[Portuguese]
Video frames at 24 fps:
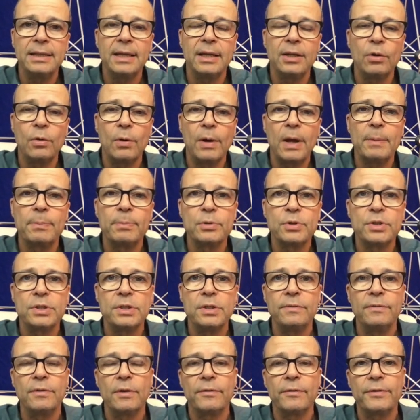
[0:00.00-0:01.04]
ainda não é
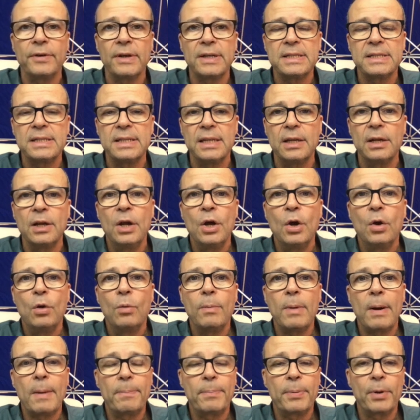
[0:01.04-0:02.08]
possível fazer
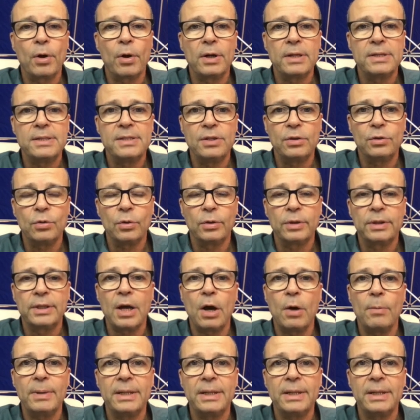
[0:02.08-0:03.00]
uma prótese total,